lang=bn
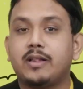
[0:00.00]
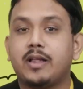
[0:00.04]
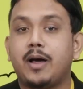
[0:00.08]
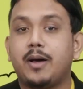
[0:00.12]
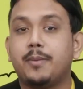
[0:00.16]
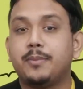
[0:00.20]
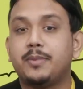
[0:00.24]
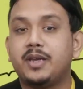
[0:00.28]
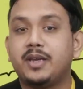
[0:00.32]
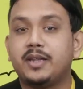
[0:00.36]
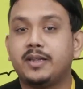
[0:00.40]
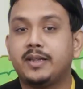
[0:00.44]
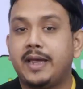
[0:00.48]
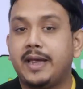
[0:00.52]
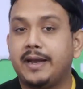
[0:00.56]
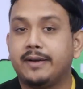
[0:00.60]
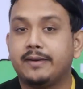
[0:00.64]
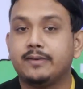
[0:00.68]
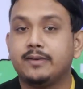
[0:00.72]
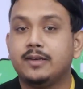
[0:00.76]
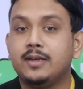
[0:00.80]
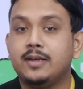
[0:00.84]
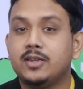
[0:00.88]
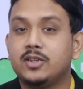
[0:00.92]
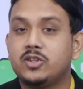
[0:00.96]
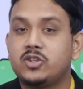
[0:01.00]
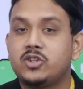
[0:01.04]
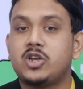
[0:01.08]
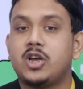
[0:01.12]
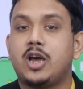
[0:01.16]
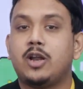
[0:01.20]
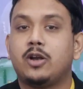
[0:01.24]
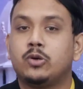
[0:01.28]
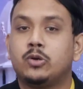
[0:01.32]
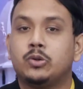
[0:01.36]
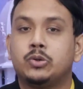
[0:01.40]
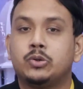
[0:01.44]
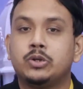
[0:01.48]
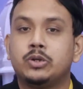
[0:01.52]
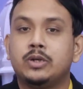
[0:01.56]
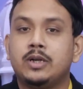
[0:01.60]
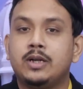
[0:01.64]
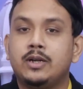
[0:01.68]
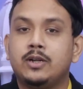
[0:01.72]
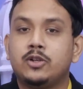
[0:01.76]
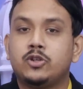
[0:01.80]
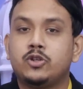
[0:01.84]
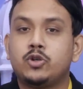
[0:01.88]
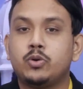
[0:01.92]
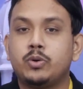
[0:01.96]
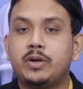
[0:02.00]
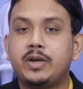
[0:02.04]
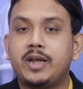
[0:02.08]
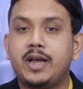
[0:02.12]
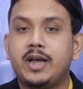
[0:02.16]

থামিয়ে দেন চালক ছুটে